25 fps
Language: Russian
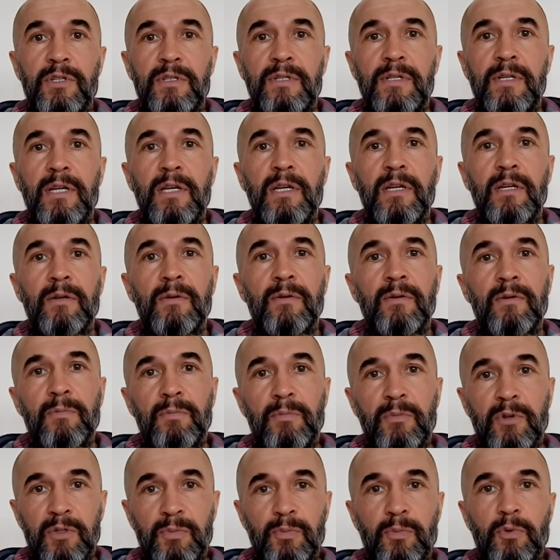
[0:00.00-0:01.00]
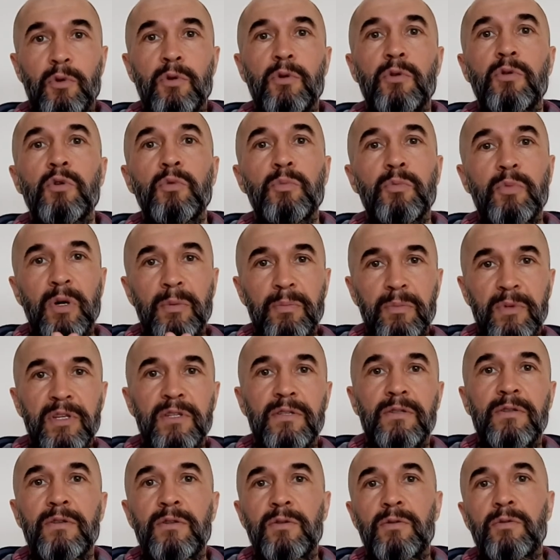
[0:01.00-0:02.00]
числе по спорту, по
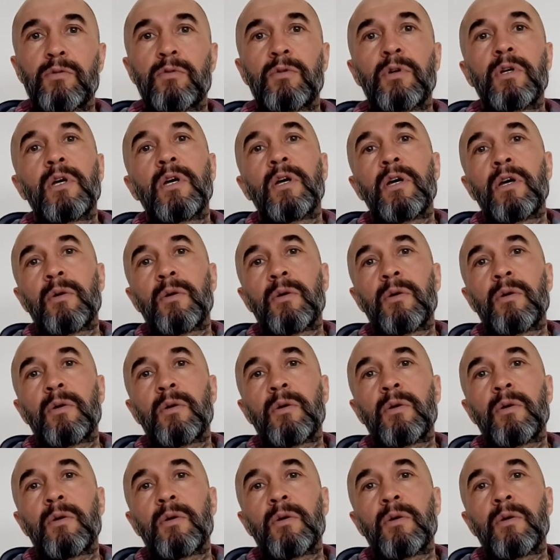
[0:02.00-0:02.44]
бизнесу,